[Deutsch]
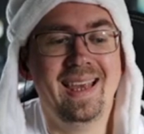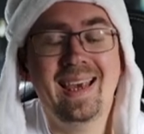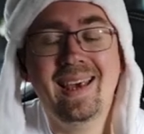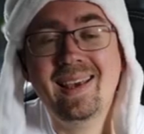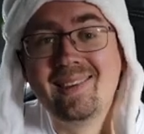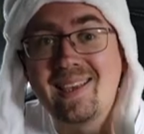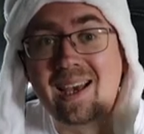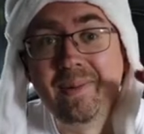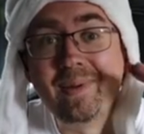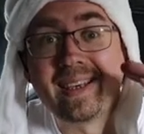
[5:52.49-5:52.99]

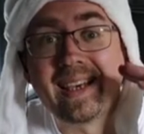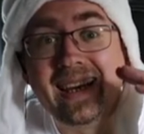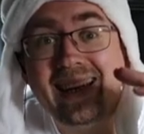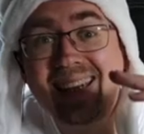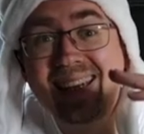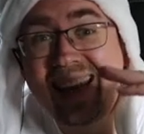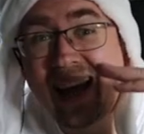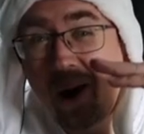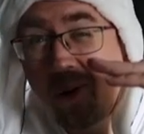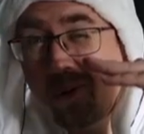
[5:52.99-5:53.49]
Jetzt habe ich
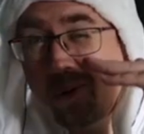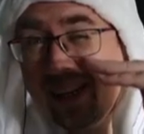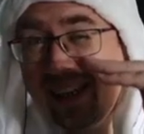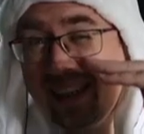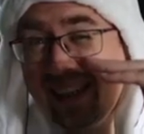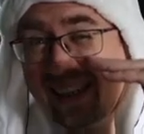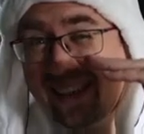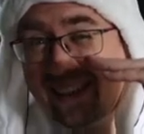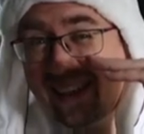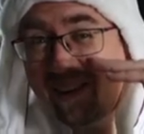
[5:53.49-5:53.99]
genau den
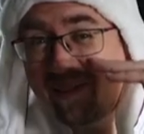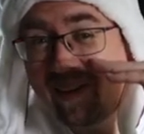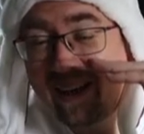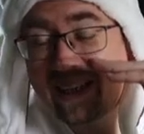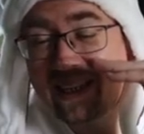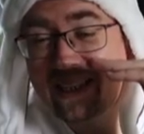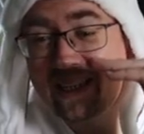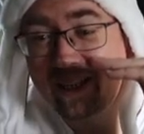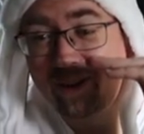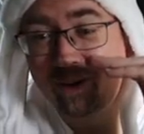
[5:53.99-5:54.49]
richtigen
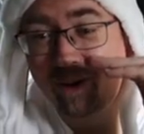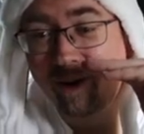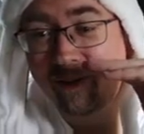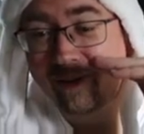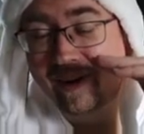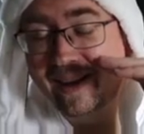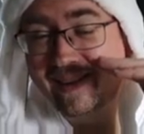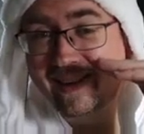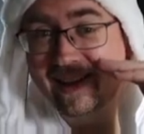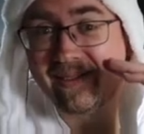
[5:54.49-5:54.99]
Winkel getroffen,
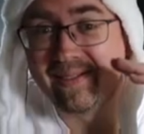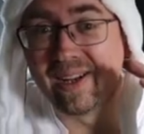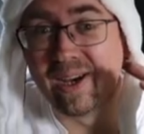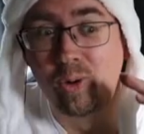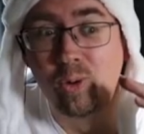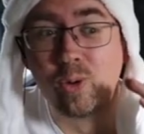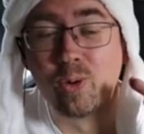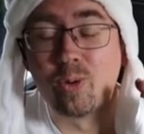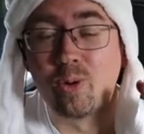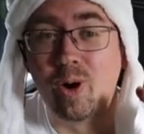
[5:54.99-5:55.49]
dass ich da wieder
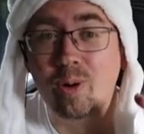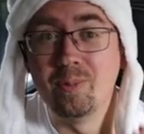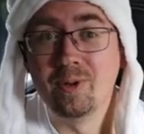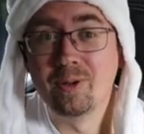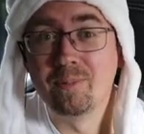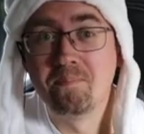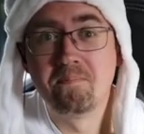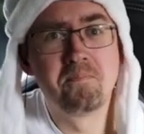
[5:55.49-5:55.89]
hochkomme